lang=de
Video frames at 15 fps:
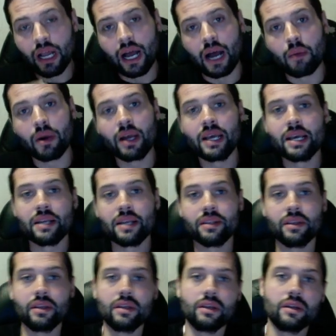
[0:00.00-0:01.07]
aber
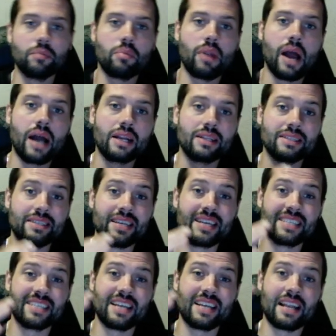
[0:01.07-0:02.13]
die planen
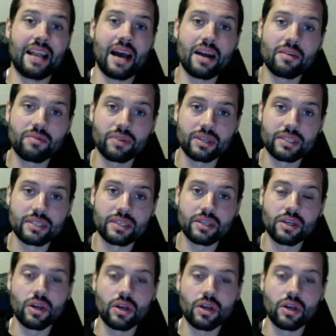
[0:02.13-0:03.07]
sehr, sehr langfristig